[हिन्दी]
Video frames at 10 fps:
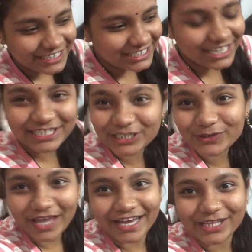इसलिए
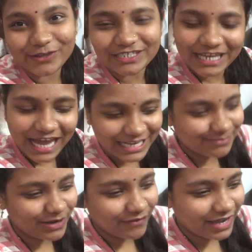जीजू है नहीं तो इसलिए
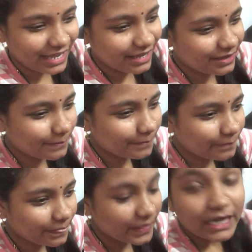आज मंगवाया
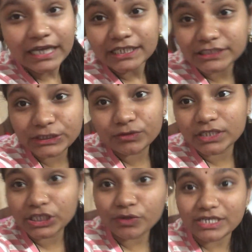है जीजू
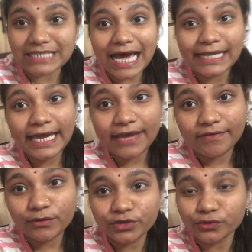दीदी तो हिसार के आए
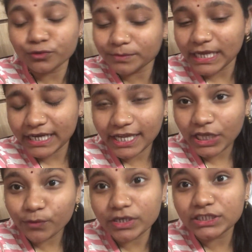हुए और रूम देखने के
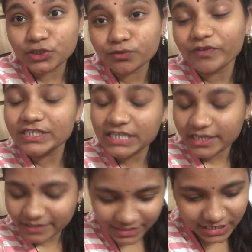लिए क्योंकि जीजू फिर
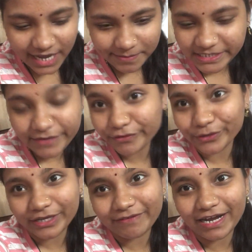से हिसार में शिफ्ट
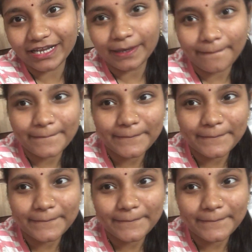होने वाले हैं